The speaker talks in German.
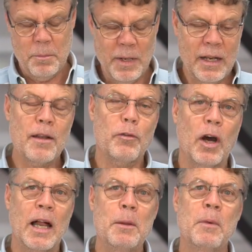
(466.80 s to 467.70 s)
meine
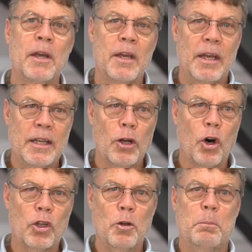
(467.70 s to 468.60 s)
vor allem in der
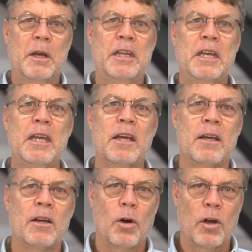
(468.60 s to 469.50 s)
Orthopädie,
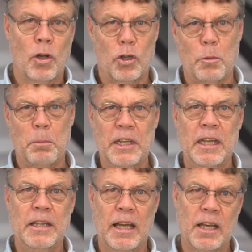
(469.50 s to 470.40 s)

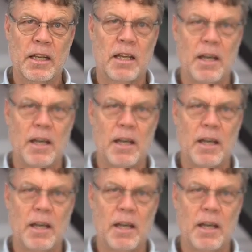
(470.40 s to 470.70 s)
Orthopädie-Technik